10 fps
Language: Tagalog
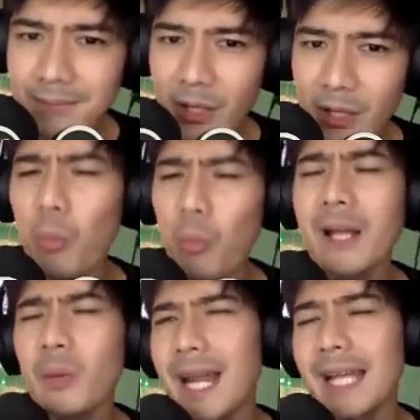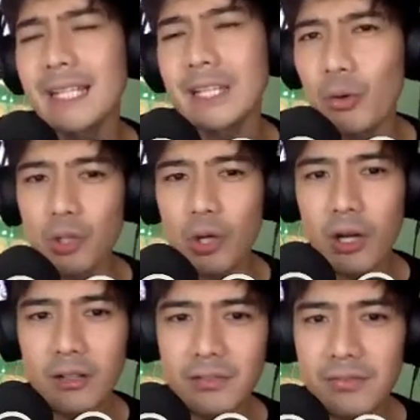Subukan muna natin tong
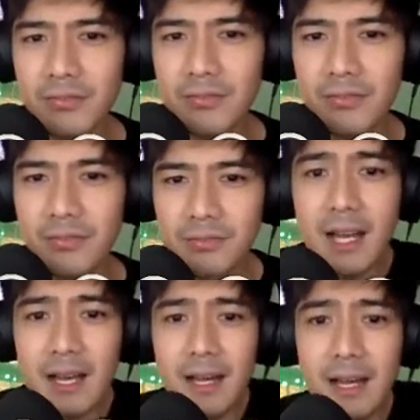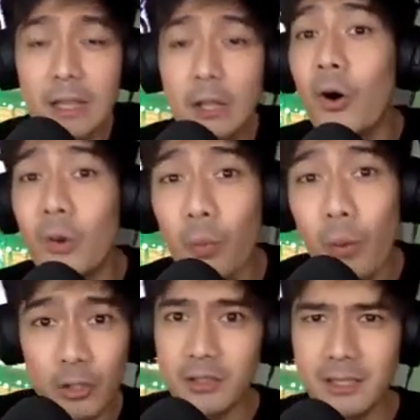isolve the long way,
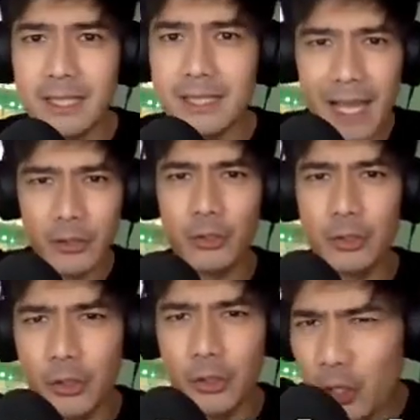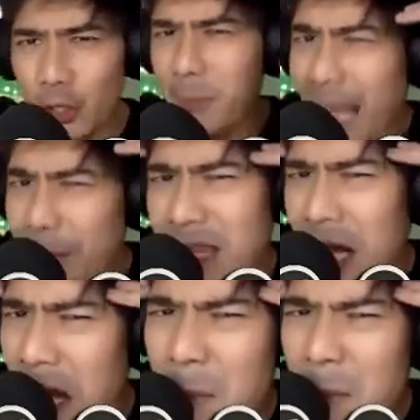no? Hindi tayo gumagamit ng
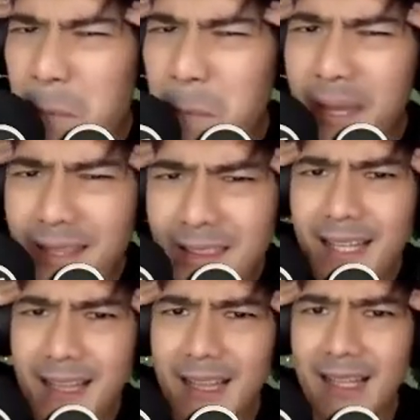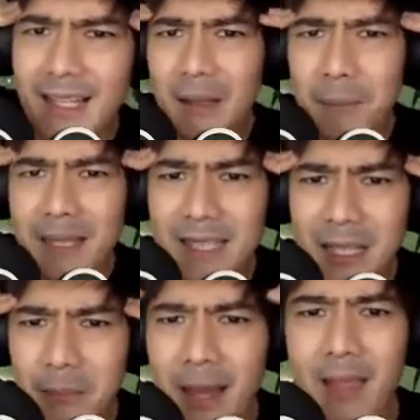mental mental math.